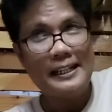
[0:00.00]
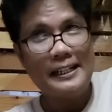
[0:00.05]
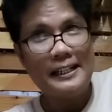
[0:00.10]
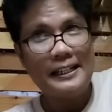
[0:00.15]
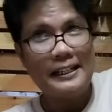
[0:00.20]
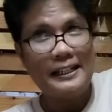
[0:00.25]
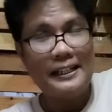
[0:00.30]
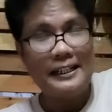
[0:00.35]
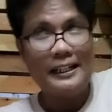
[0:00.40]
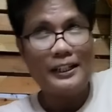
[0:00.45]

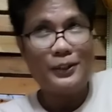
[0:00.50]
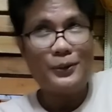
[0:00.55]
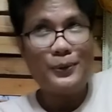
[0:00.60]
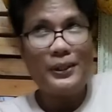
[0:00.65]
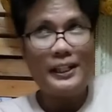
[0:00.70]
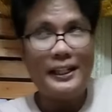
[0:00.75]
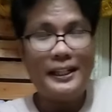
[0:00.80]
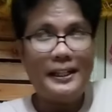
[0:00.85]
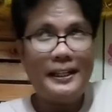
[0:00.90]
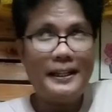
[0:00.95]

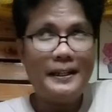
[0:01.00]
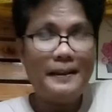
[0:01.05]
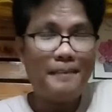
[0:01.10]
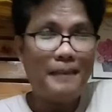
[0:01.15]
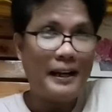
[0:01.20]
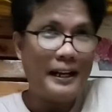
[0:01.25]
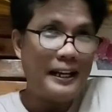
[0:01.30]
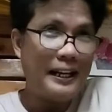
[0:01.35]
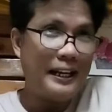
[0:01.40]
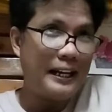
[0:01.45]
Actually,
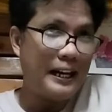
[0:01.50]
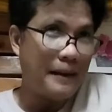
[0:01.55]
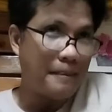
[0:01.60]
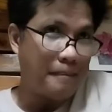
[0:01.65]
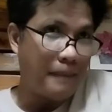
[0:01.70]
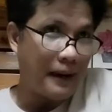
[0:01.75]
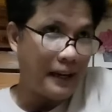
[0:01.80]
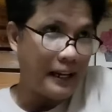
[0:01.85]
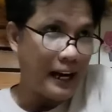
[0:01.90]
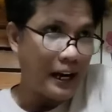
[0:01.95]
mali nga ang
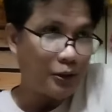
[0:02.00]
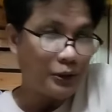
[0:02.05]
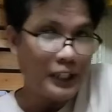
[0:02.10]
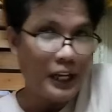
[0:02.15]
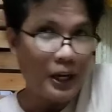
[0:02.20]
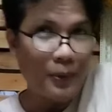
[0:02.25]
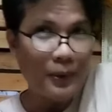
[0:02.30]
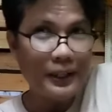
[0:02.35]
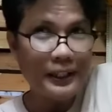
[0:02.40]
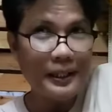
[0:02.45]

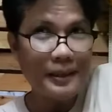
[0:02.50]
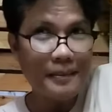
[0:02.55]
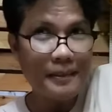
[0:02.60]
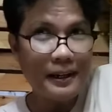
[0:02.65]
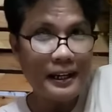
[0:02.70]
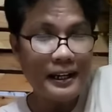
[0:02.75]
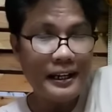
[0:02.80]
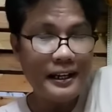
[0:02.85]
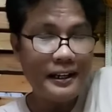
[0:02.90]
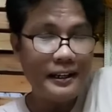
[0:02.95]
pagkaunawa ng
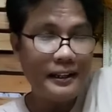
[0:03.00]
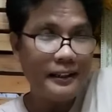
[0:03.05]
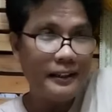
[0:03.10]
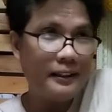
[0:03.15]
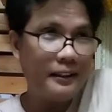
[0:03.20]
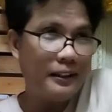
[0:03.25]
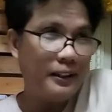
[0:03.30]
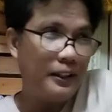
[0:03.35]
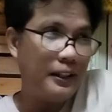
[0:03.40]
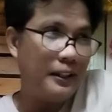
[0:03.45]
mga
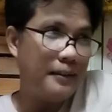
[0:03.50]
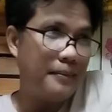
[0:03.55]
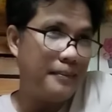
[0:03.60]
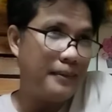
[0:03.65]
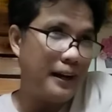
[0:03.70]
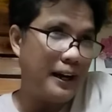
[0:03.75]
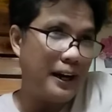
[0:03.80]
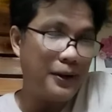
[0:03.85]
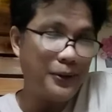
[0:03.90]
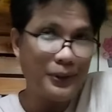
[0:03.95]

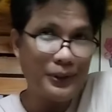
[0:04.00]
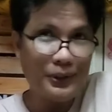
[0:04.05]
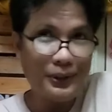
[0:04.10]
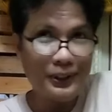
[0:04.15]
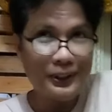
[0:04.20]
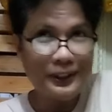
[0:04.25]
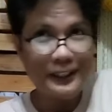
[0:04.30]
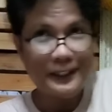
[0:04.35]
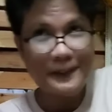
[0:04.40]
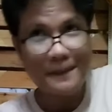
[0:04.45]
mga Hudyo
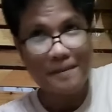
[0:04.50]
eh.